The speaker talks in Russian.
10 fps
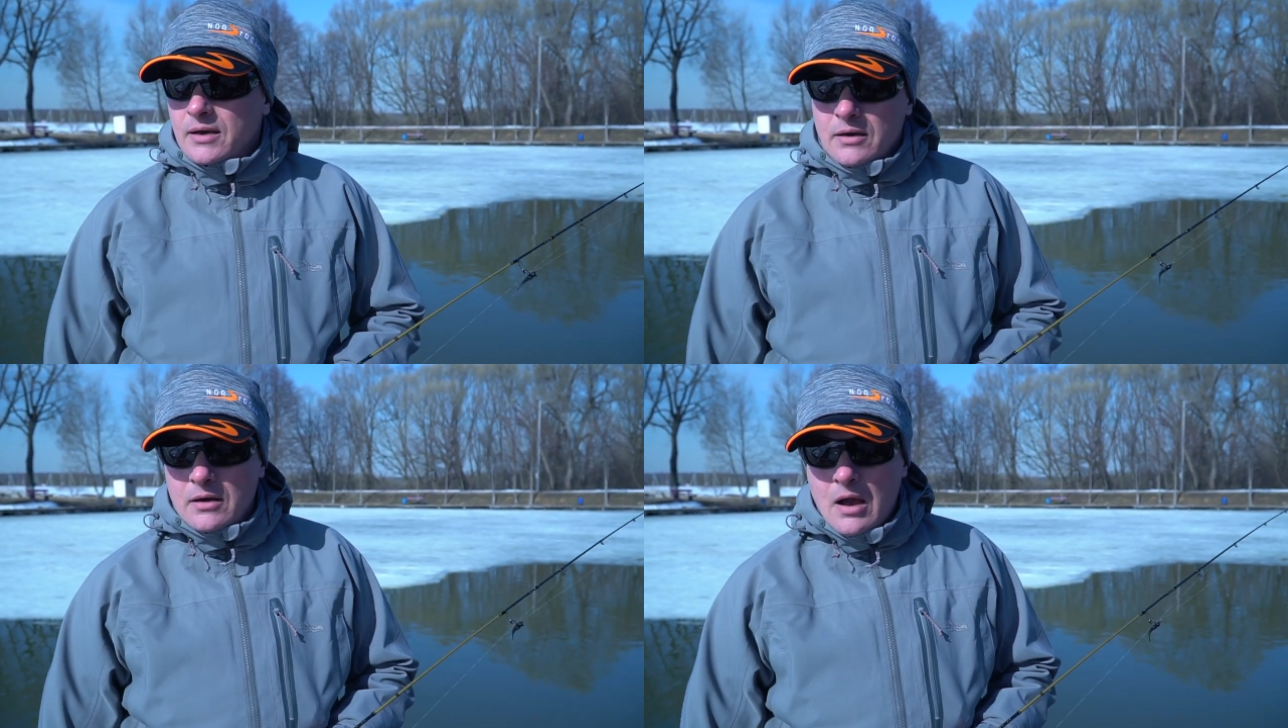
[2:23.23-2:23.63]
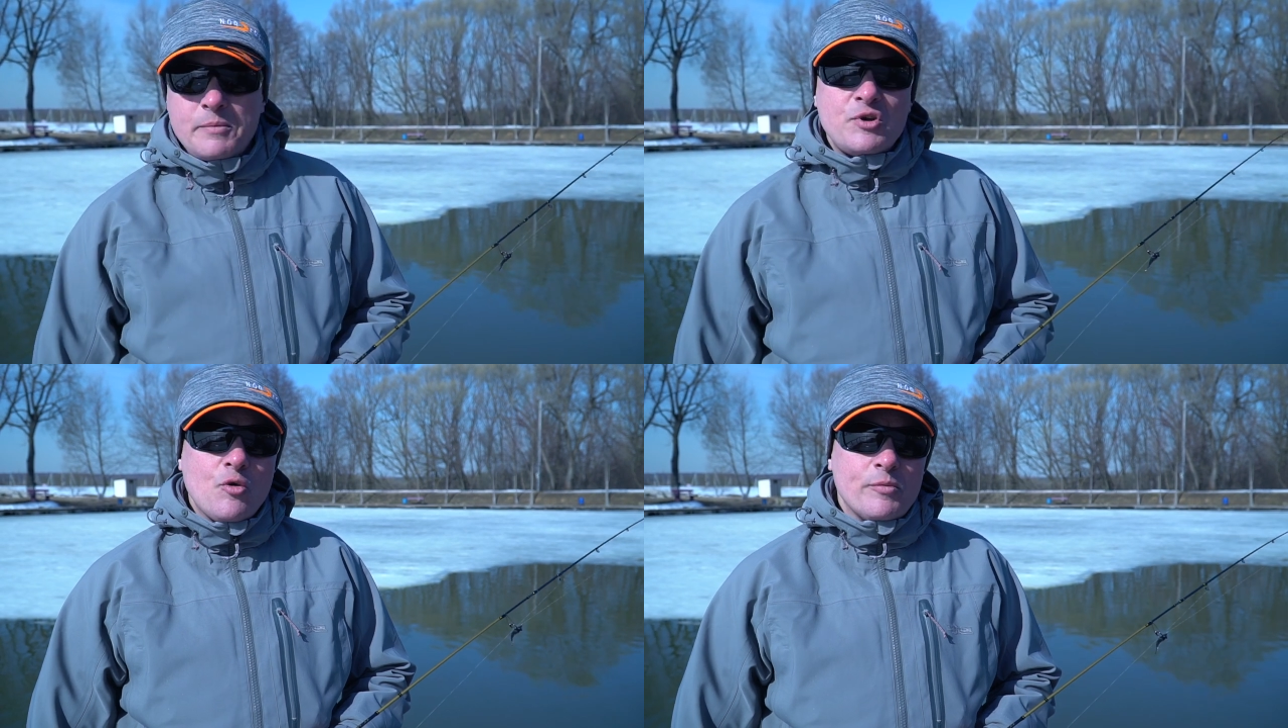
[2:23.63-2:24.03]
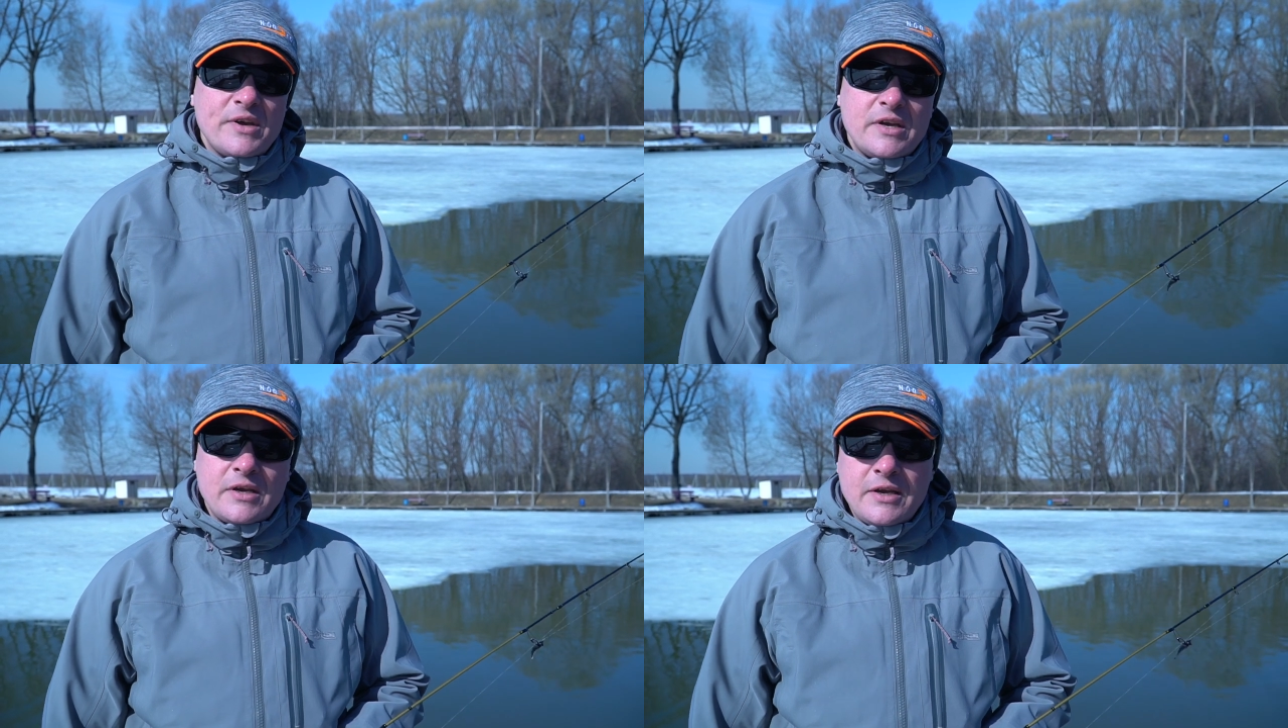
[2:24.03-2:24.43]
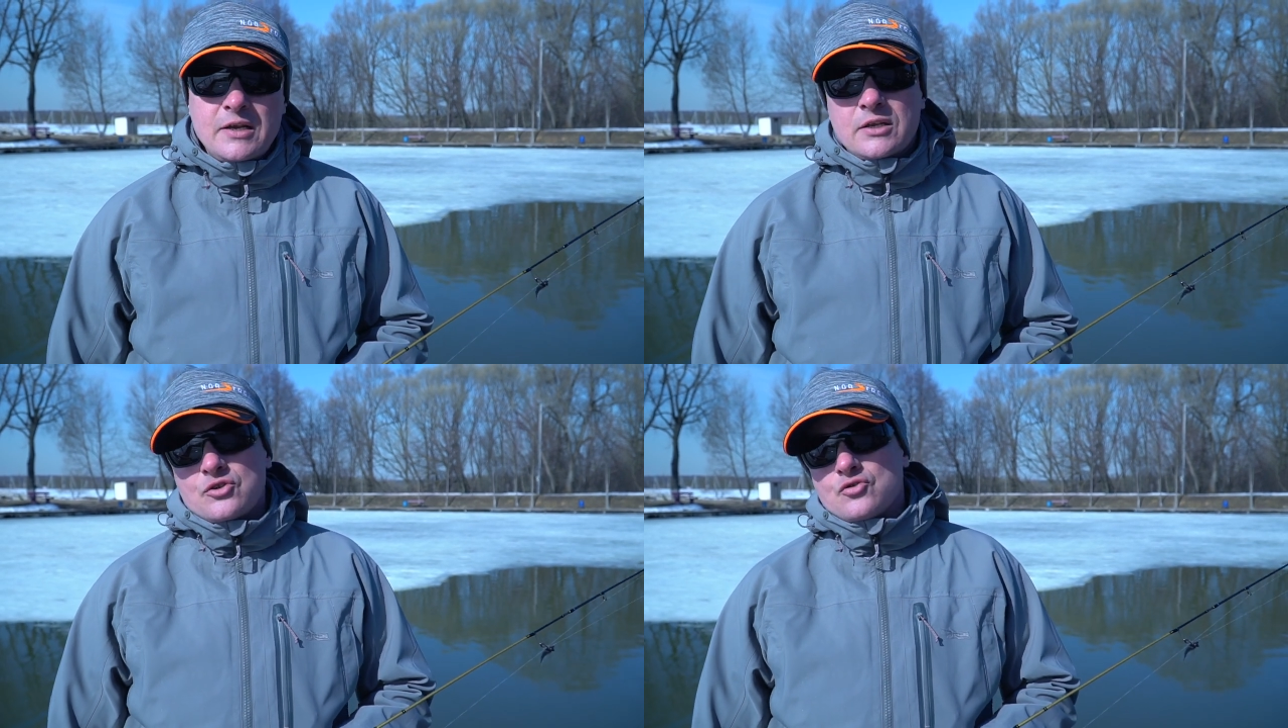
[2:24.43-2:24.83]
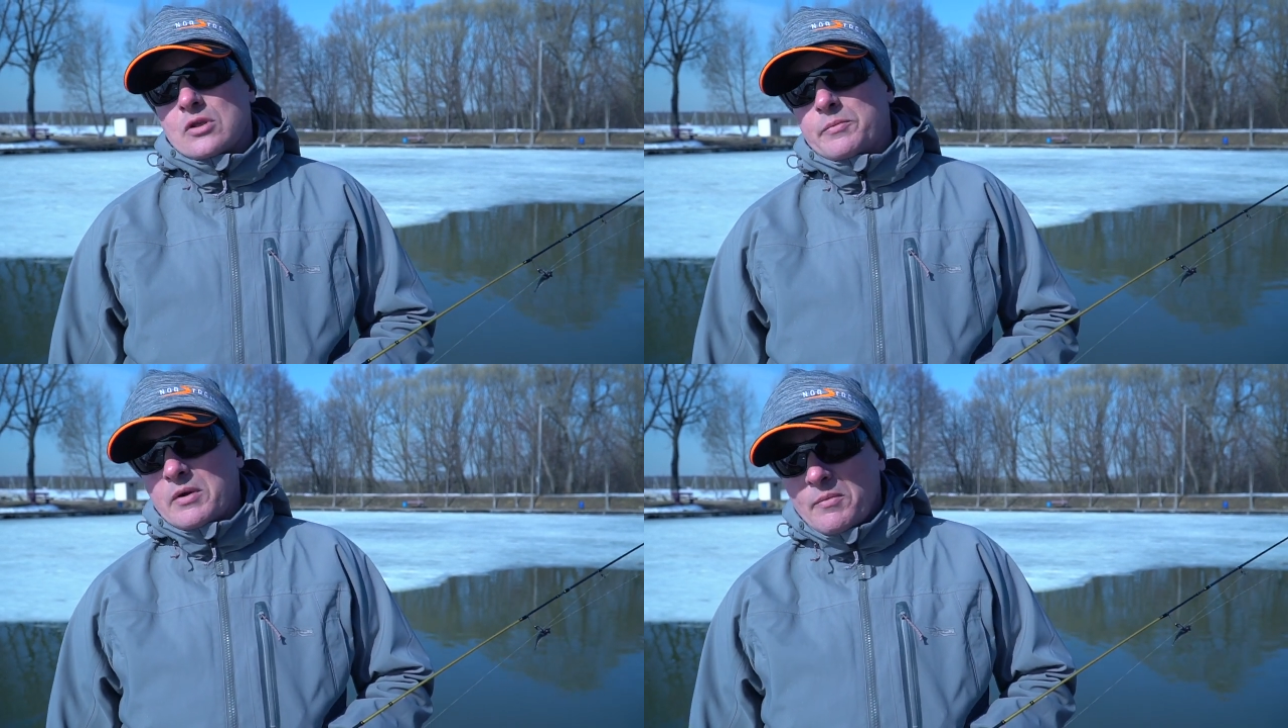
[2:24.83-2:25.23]
Э, объемные или
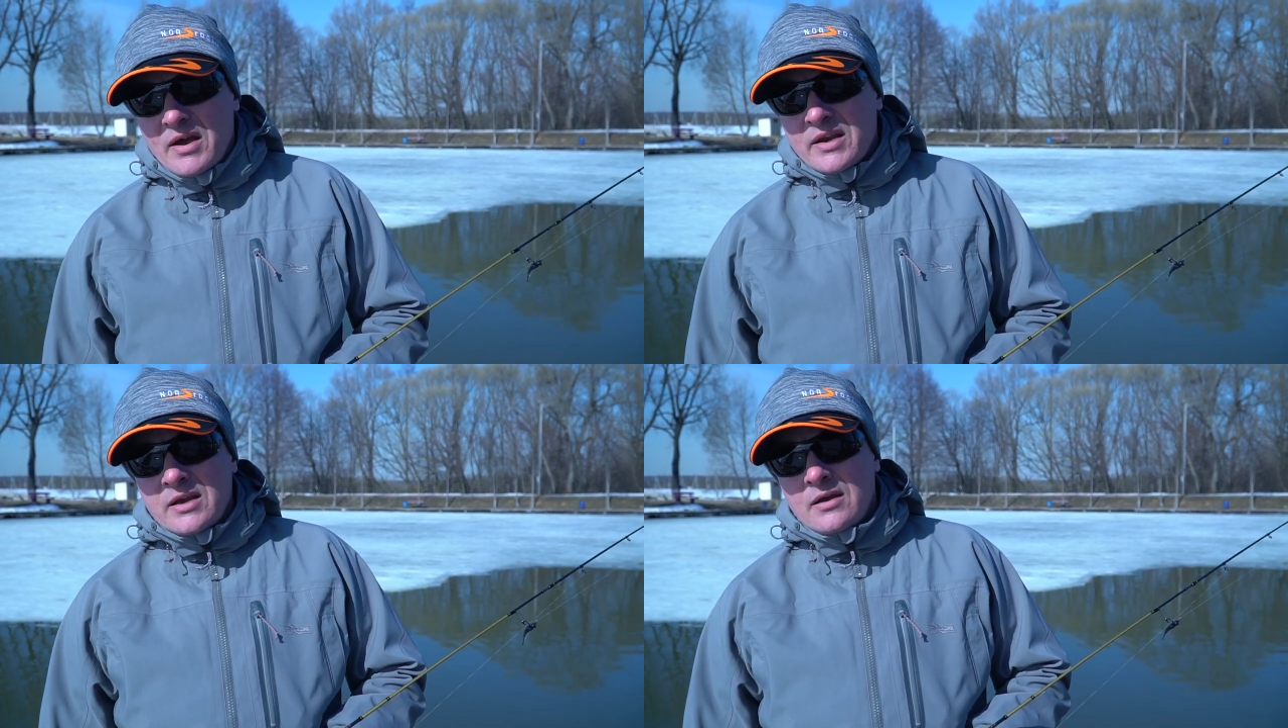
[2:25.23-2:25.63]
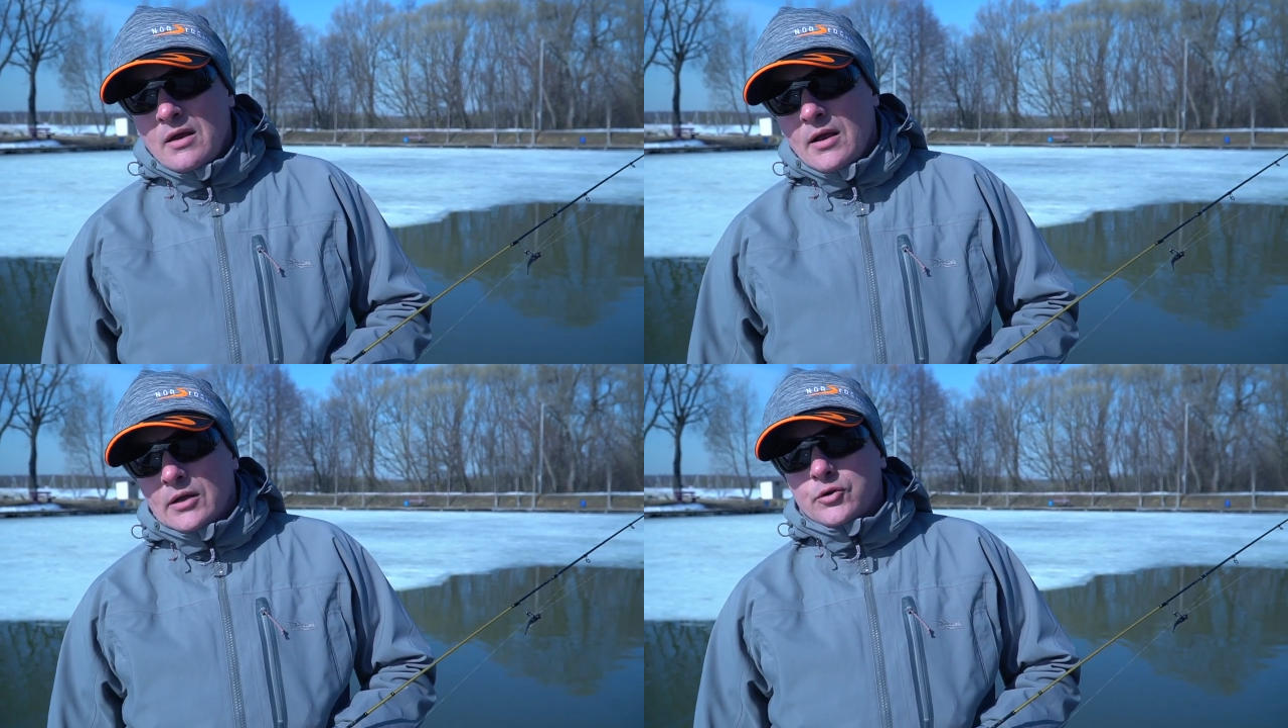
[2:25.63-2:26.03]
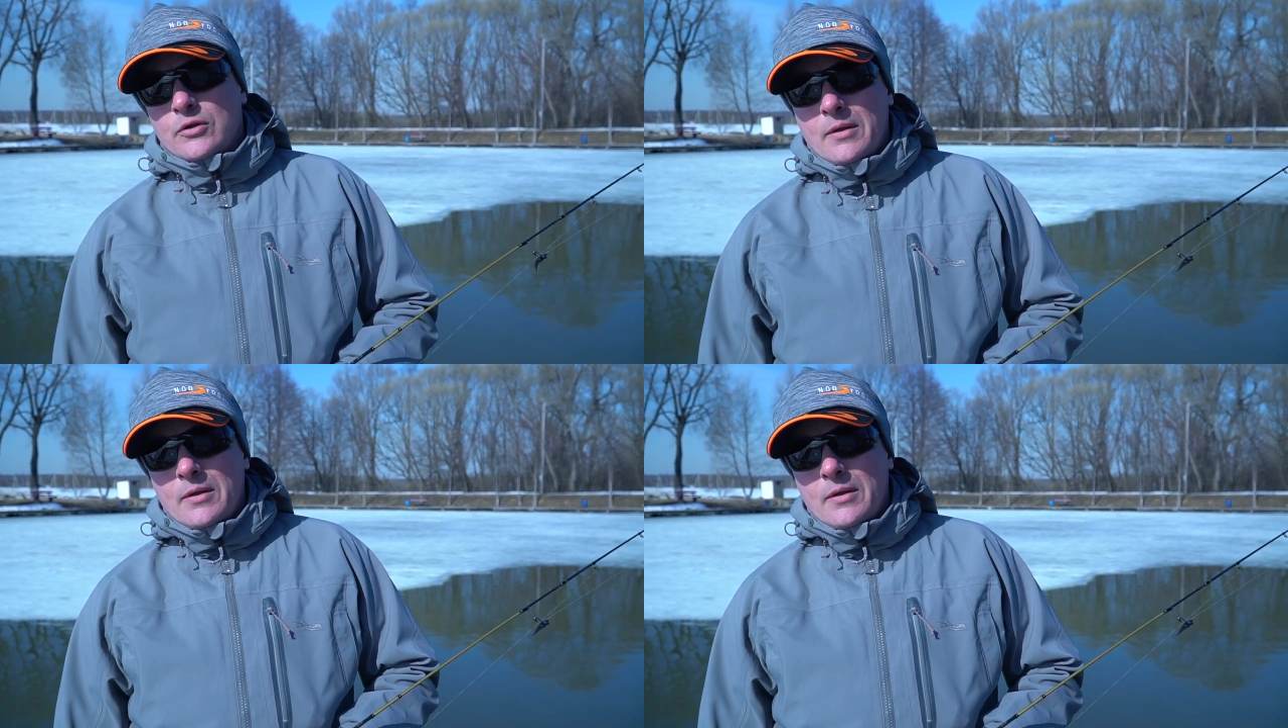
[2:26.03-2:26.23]
тяжелые приманки, которые